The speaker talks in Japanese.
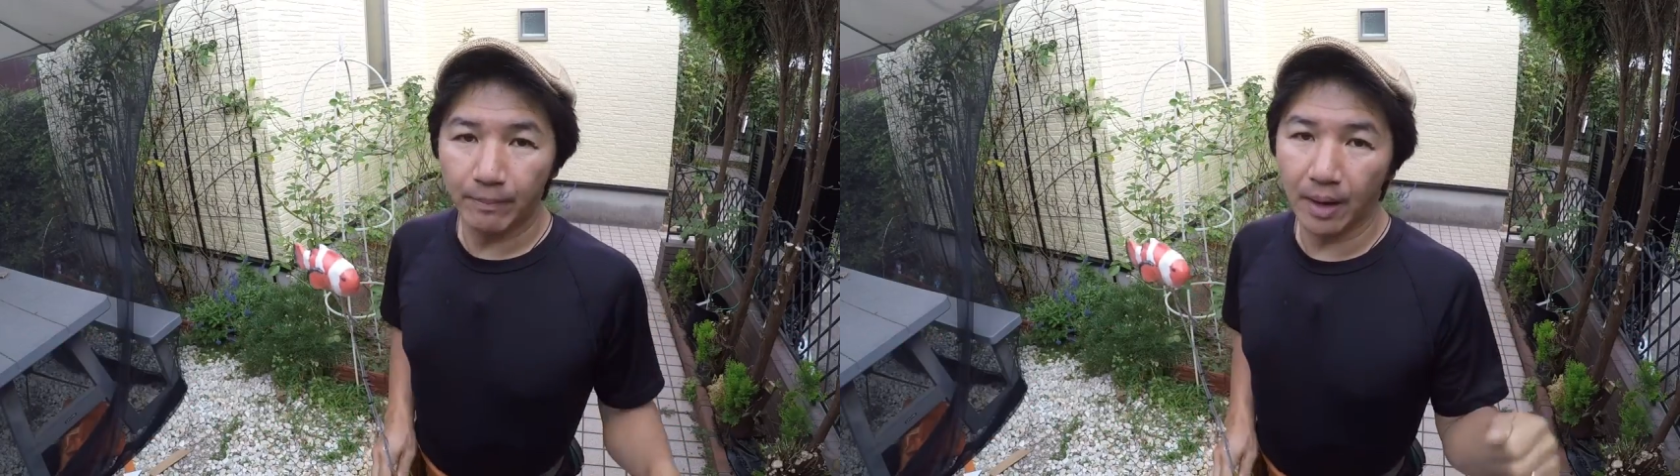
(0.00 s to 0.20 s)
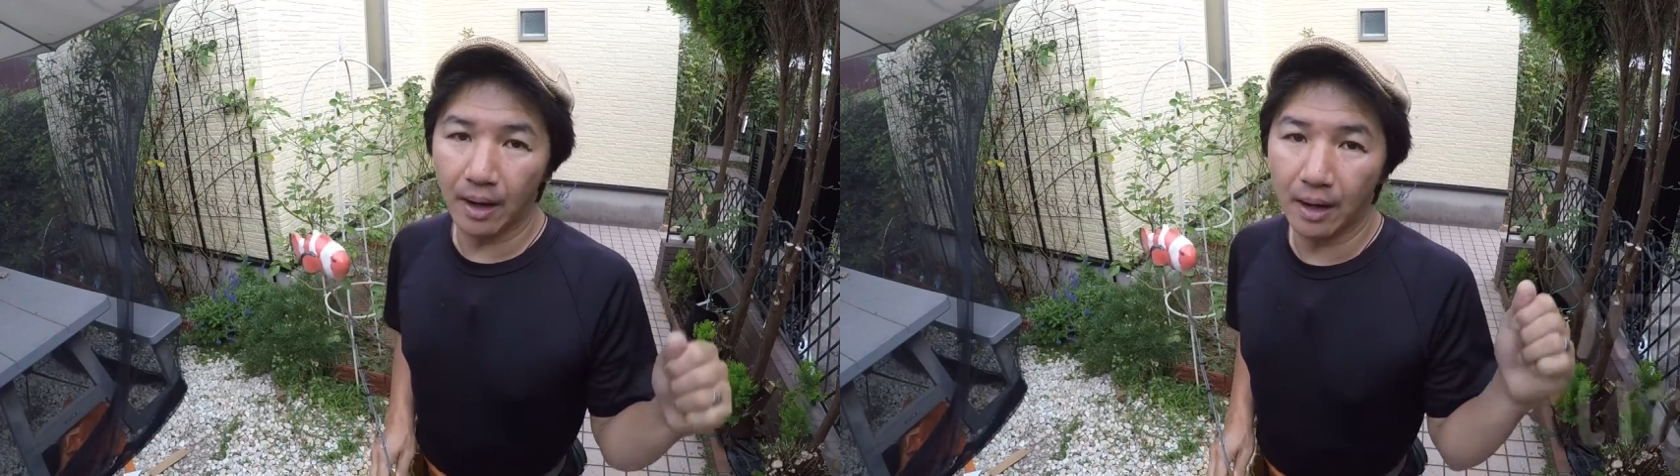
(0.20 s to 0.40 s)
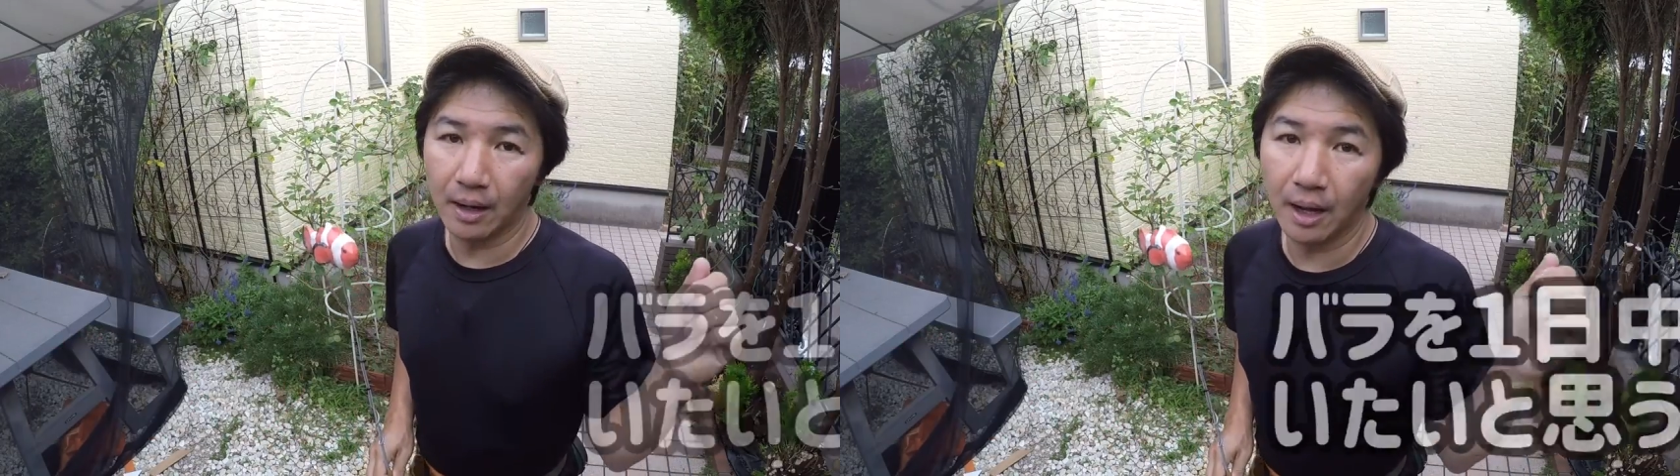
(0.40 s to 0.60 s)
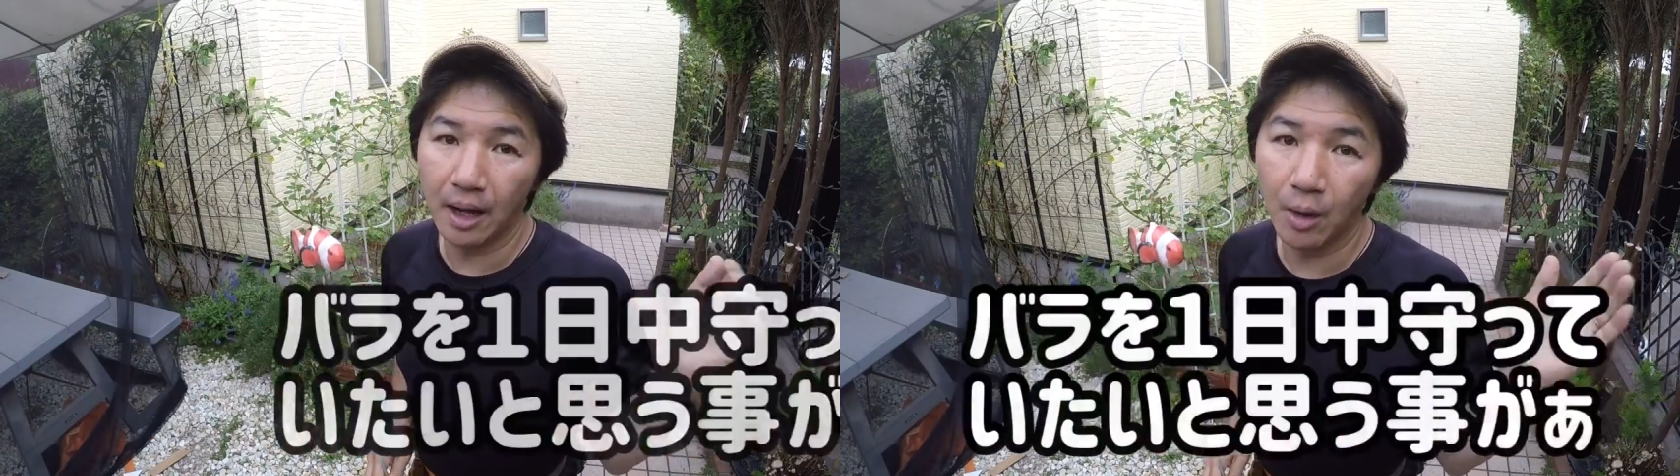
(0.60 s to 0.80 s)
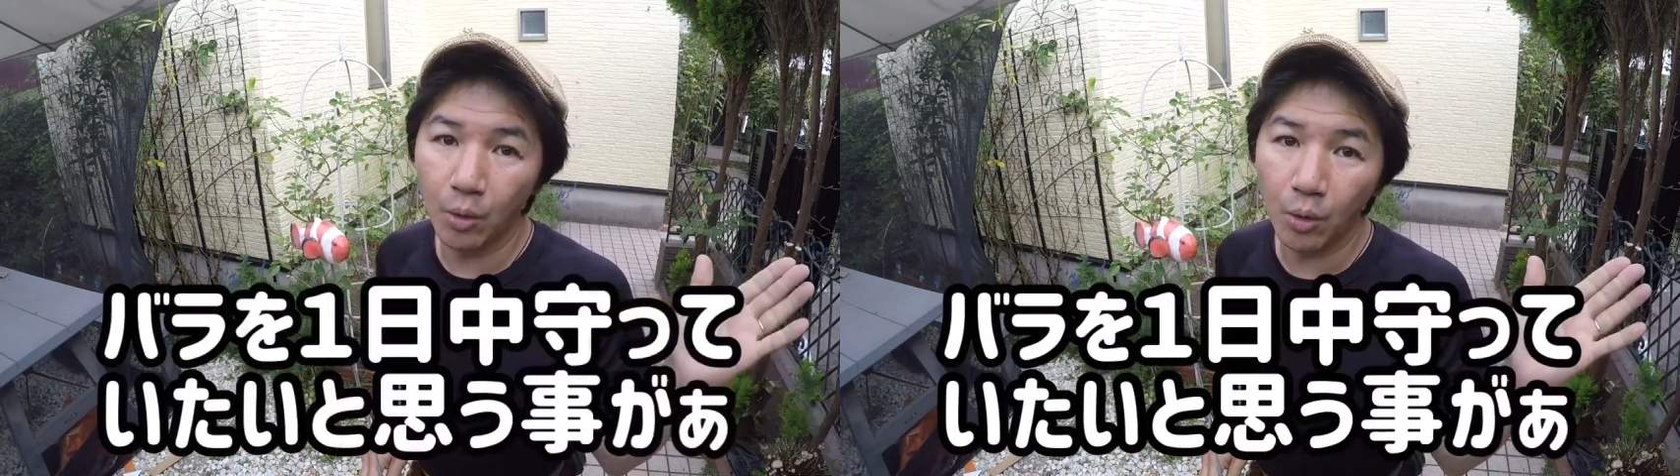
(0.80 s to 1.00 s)

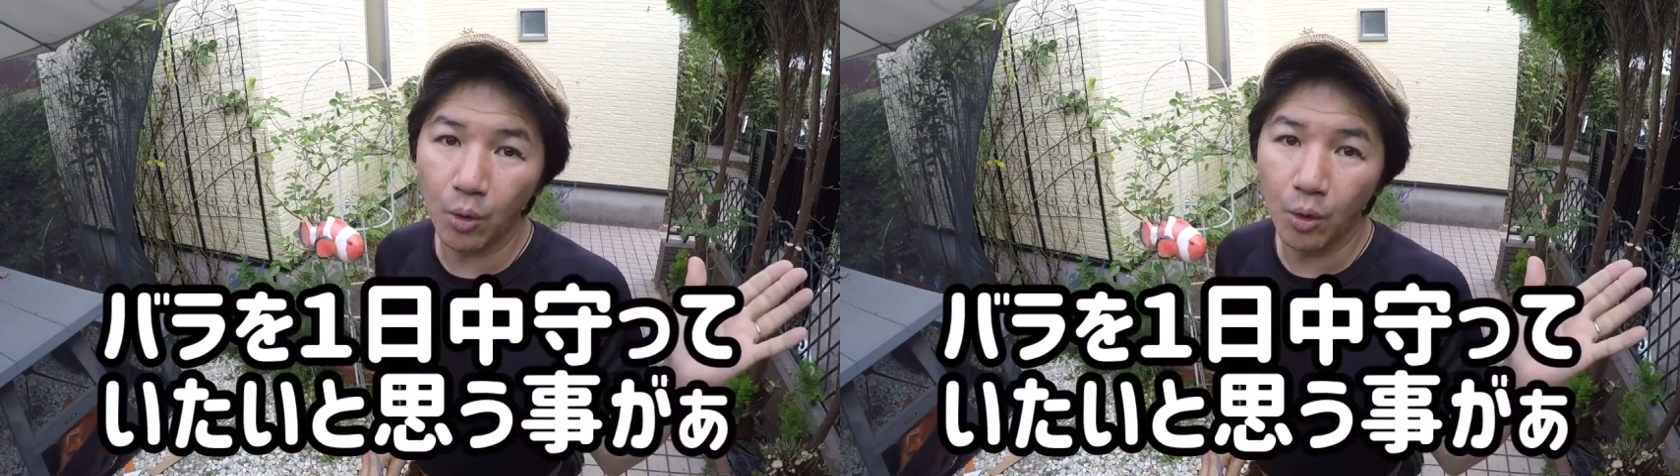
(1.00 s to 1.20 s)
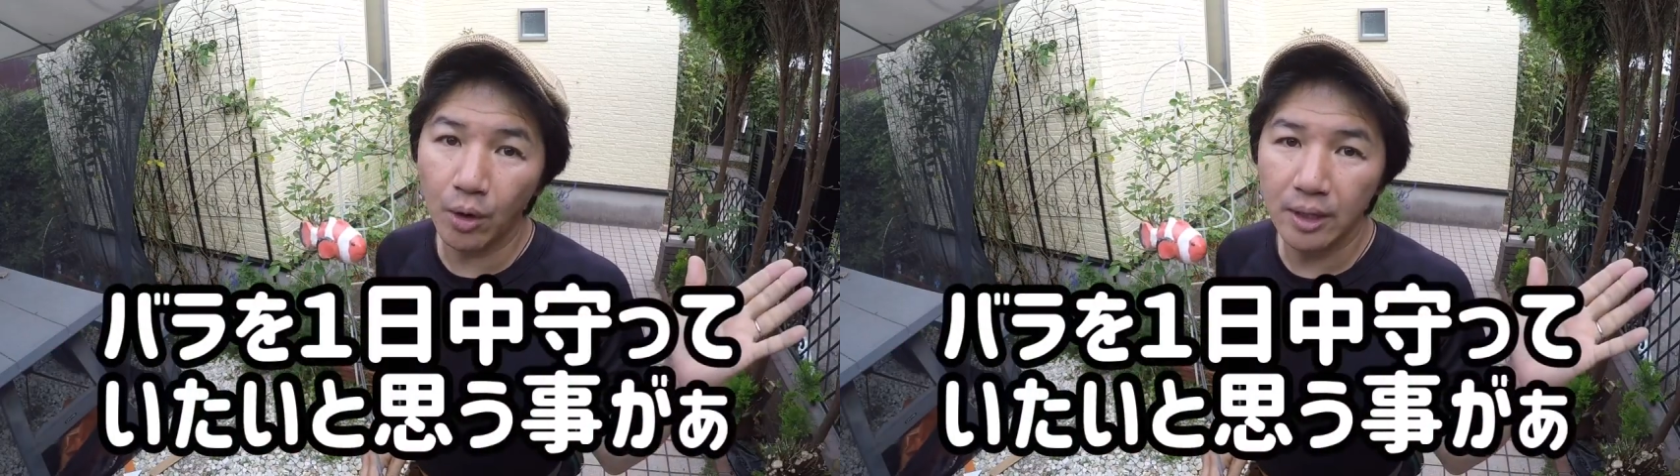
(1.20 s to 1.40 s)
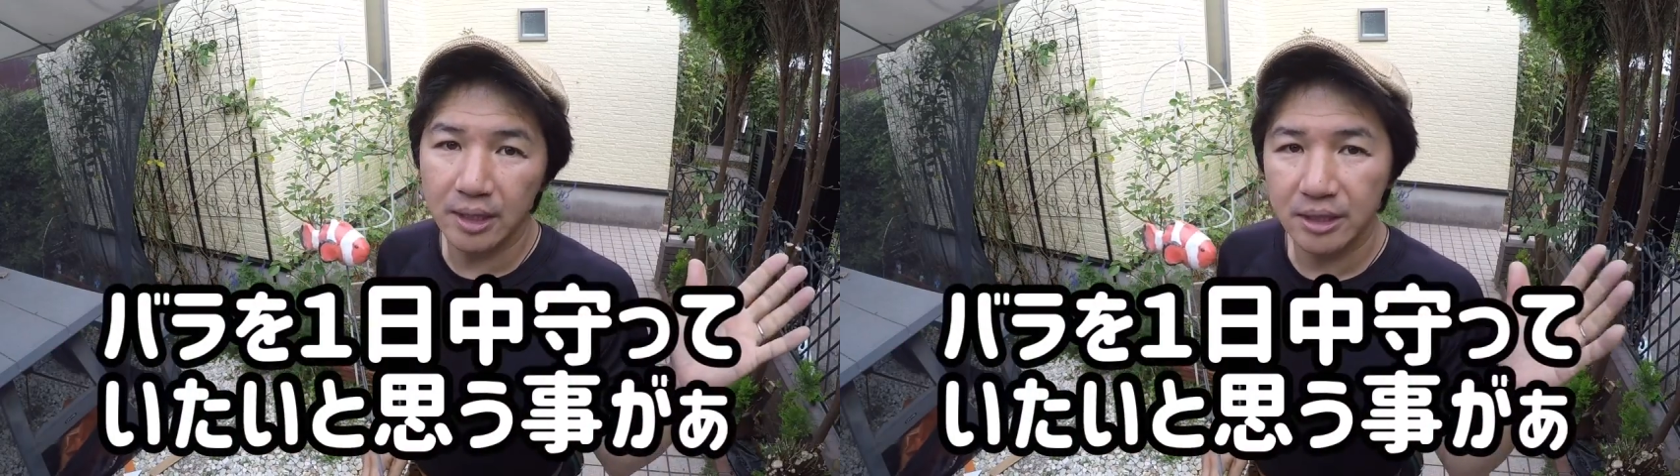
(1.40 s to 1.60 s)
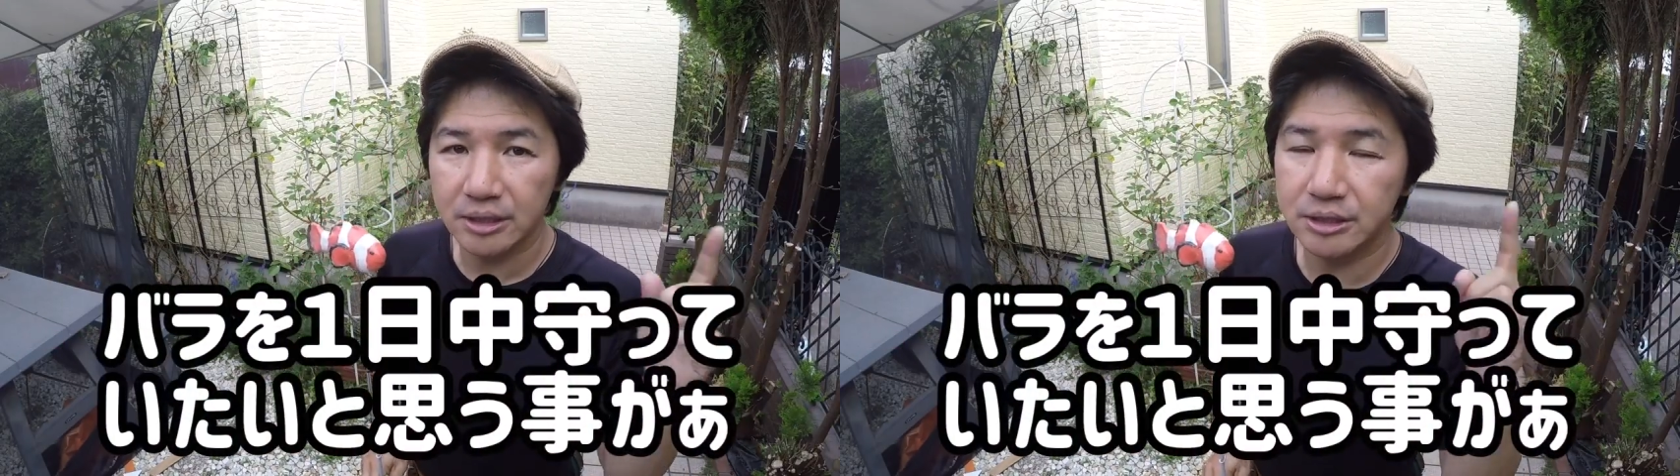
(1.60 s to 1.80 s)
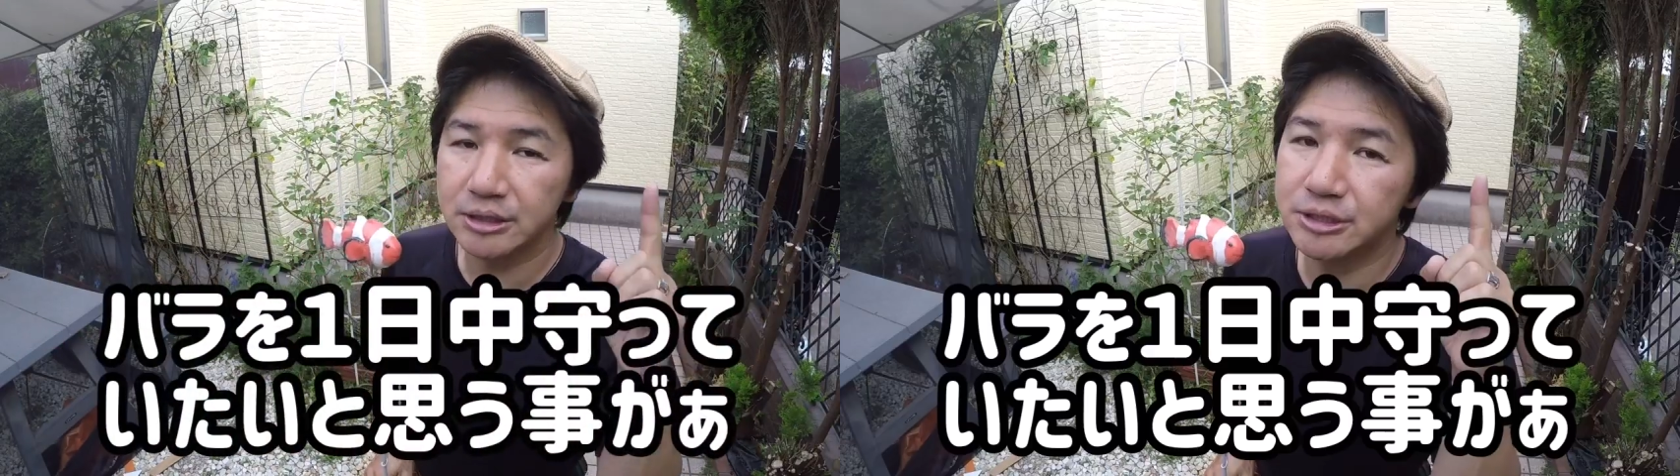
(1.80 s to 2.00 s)
バラを
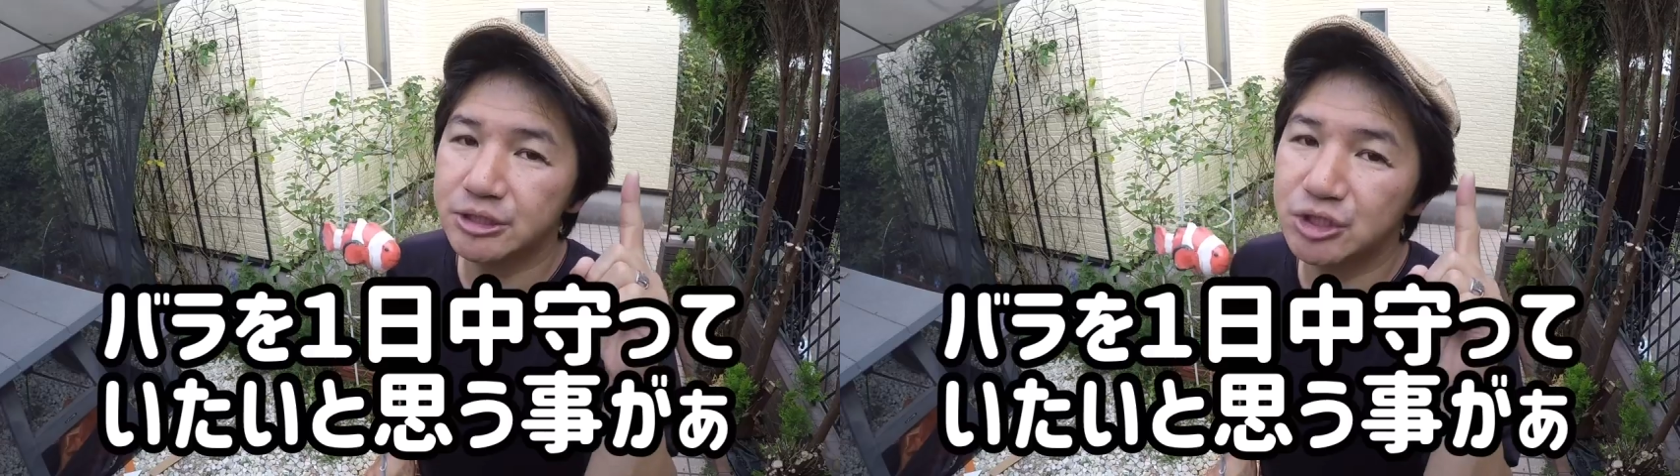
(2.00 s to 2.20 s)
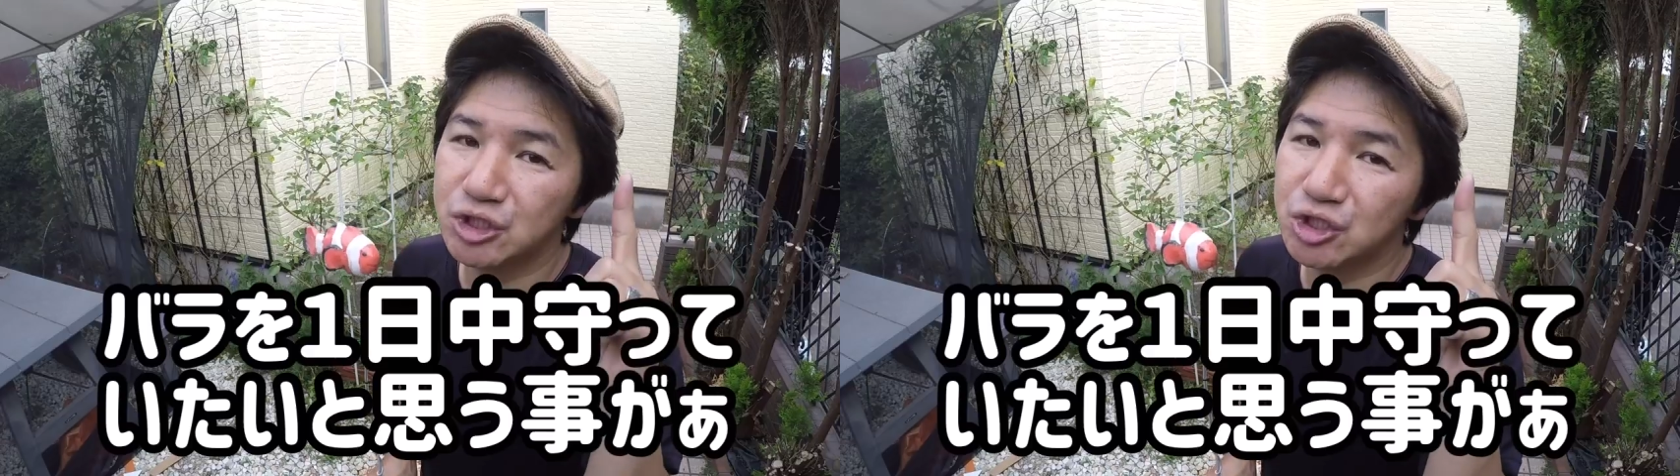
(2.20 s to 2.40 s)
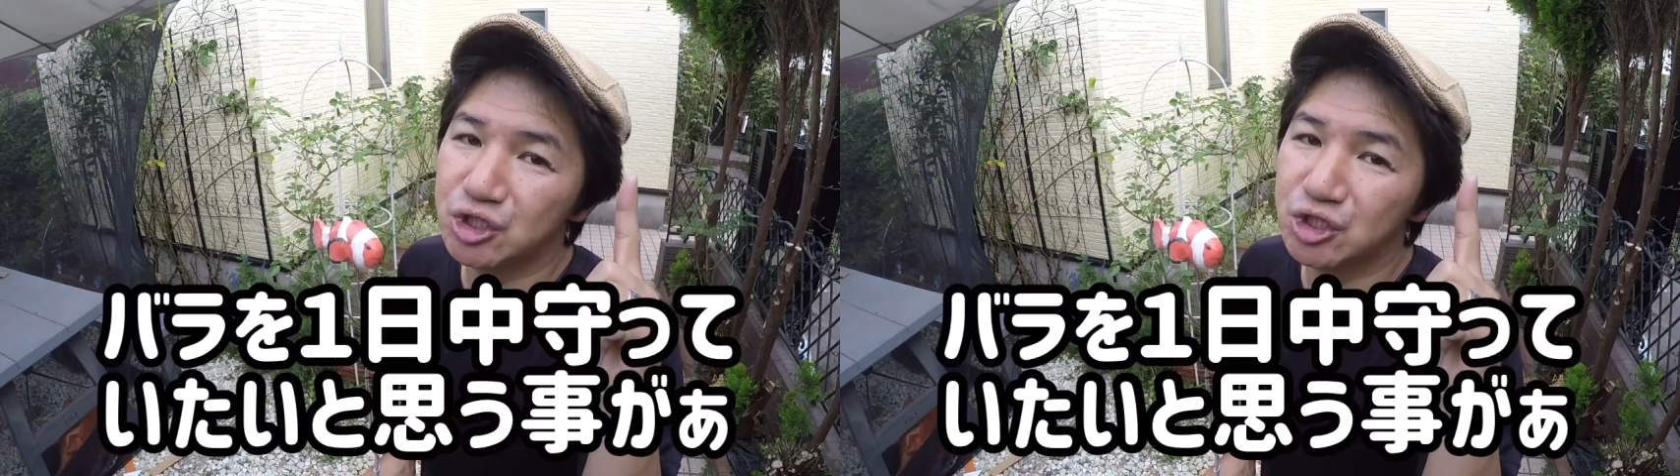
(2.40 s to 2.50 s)
一